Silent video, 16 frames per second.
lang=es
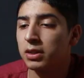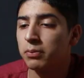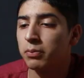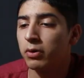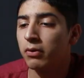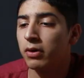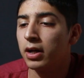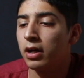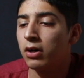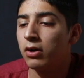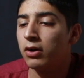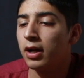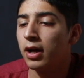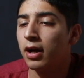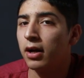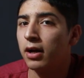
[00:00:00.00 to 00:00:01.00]
a probar
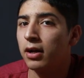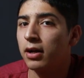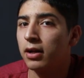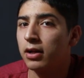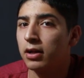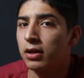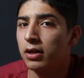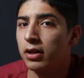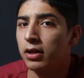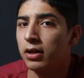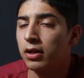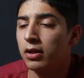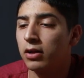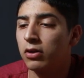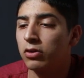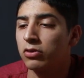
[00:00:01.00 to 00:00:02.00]
ahora
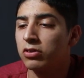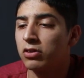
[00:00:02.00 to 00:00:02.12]
los